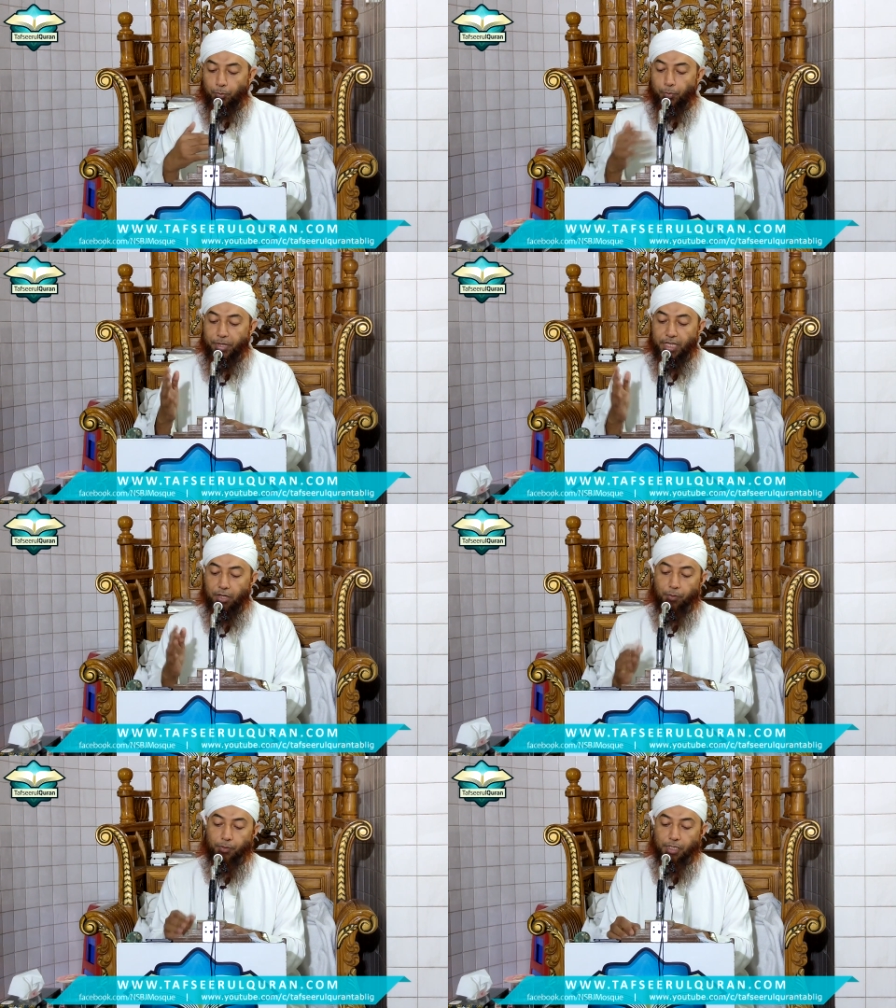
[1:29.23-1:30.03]

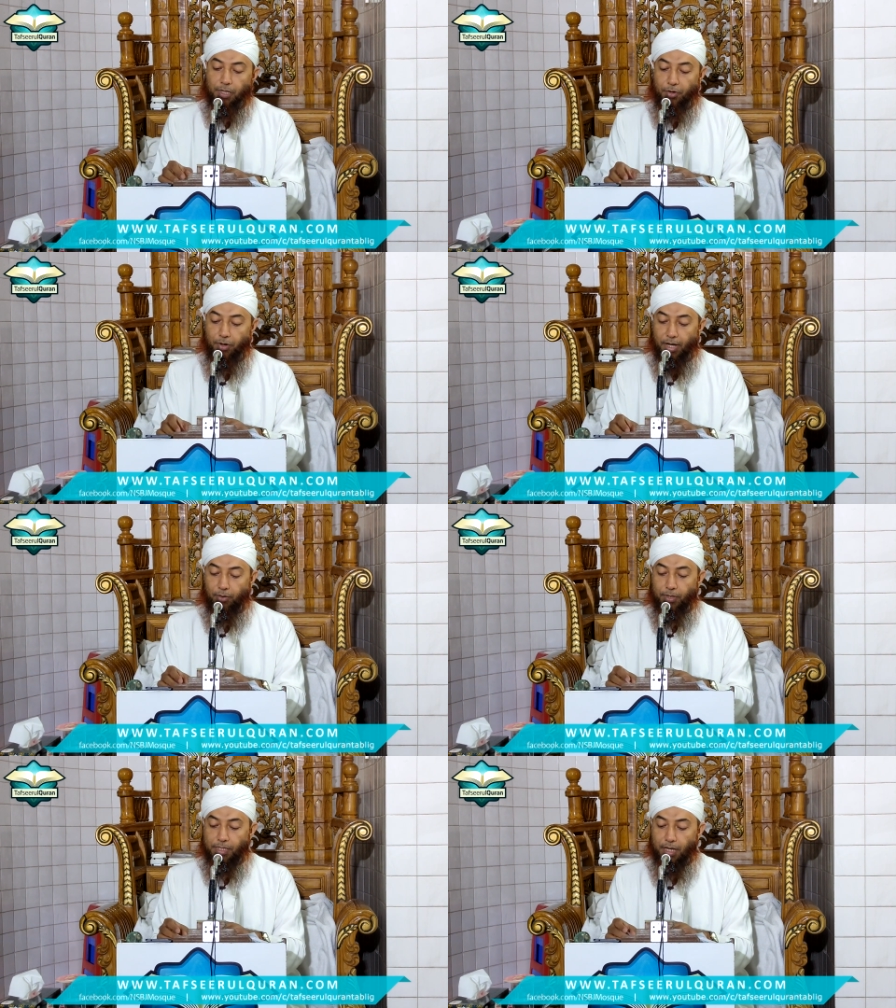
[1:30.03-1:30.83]
মুমিনদের অবস্থা
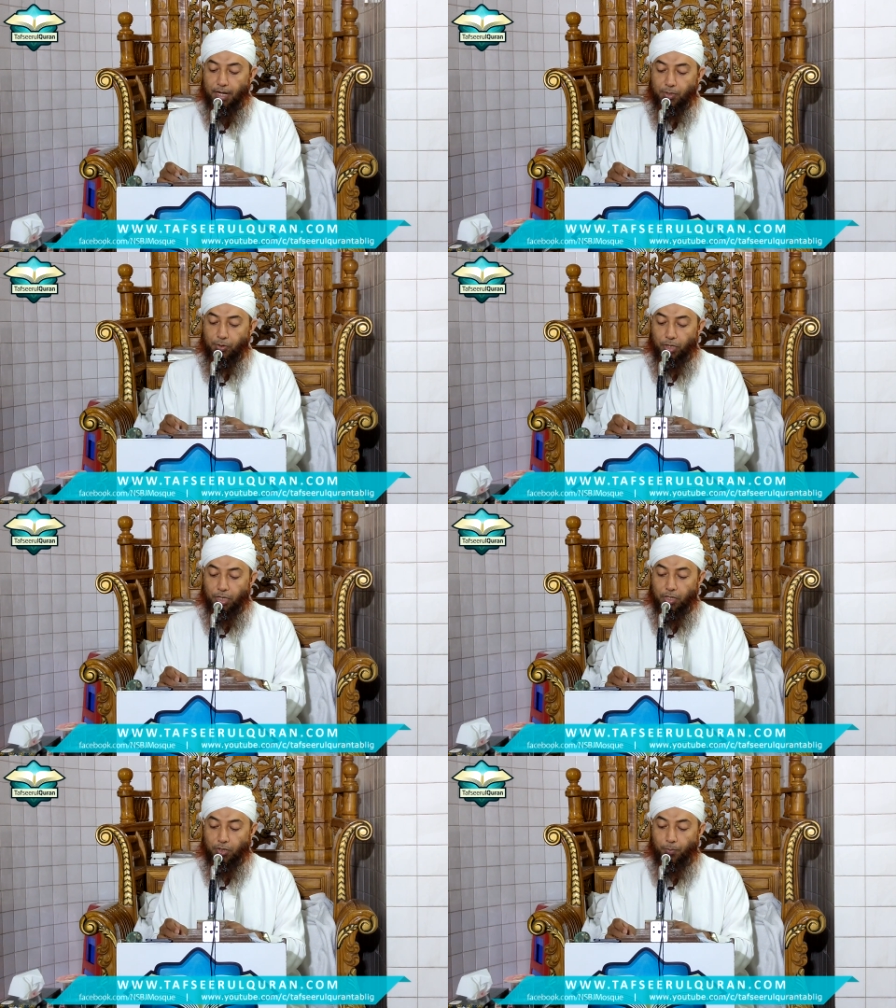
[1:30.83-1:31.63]
বর্ণনা করেছেন আর
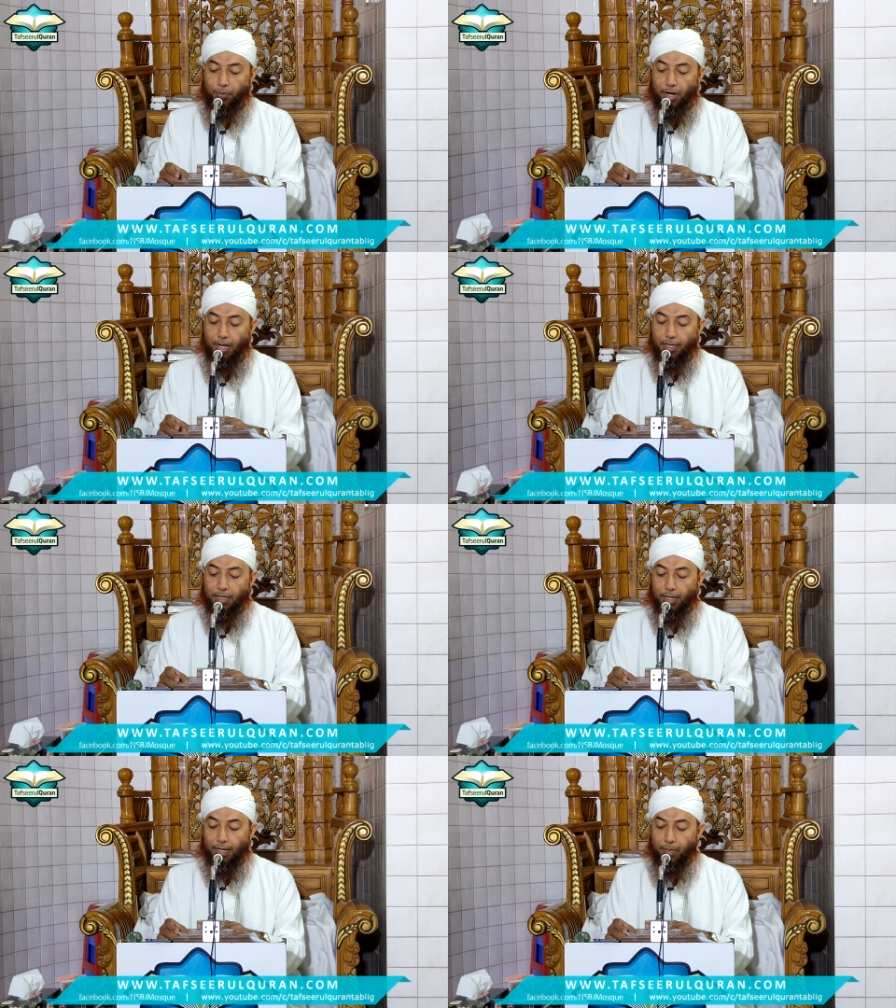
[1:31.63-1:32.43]
ছত্রিশ নম্বর
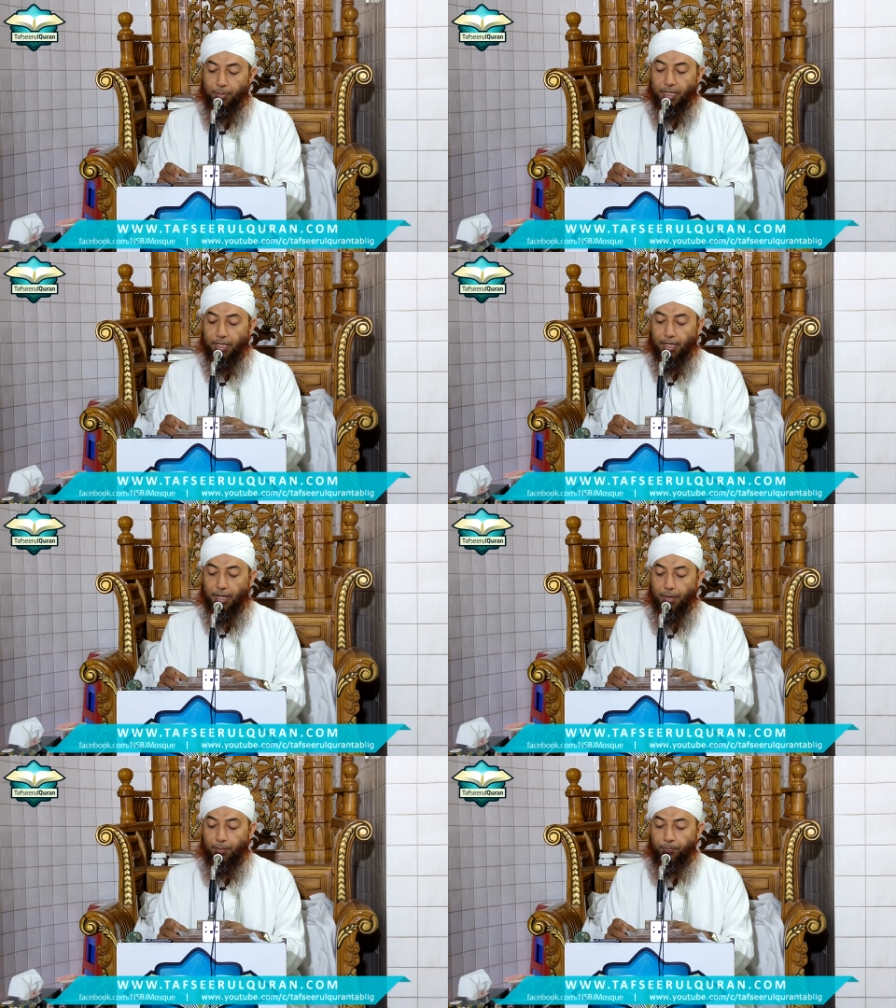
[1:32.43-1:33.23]
আয়াতে কারিমা থেকে